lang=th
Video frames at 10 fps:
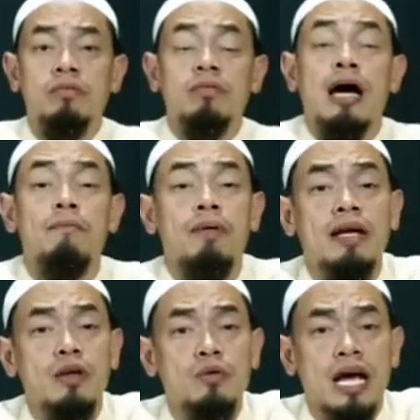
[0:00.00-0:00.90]
ทำไปใน
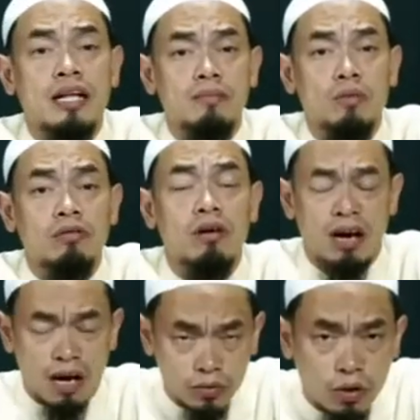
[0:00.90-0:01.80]
ดุนยาทั้งหมด
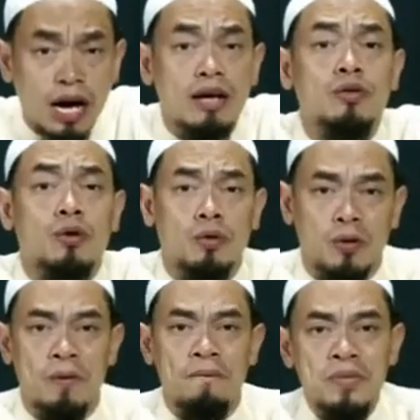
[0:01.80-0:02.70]
เราต้องการโชว์คน